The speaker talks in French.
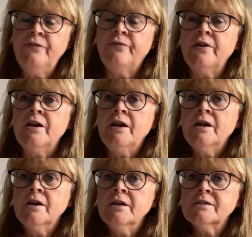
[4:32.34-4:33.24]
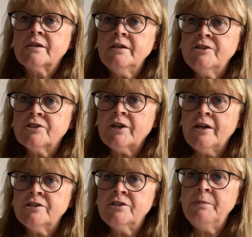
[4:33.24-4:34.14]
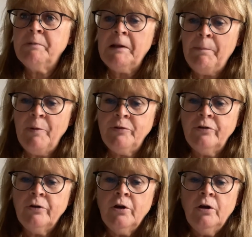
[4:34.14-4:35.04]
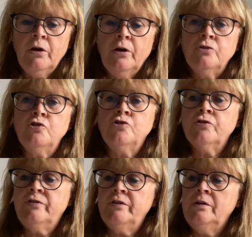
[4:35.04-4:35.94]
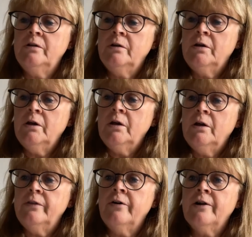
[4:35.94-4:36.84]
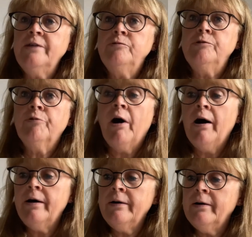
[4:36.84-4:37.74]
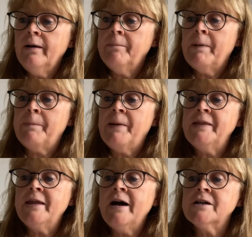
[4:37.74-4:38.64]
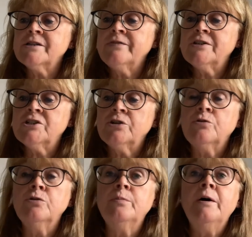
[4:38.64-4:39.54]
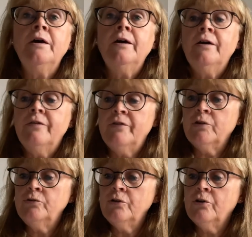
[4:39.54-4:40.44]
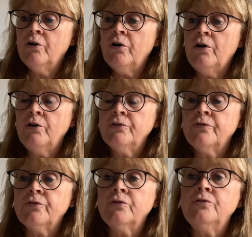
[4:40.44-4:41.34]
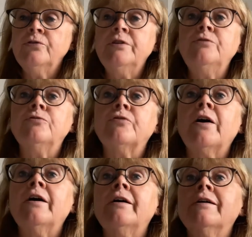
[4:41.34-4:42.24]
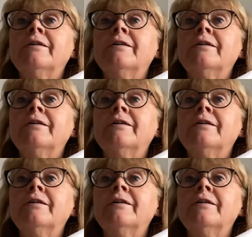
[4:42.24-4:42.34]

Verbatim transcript: fait scritch, scratch, dip, clapote, chuchote-t-il. Dans la nuit noire, Papa avec Jérôme vers une grande feuille de nénuphar.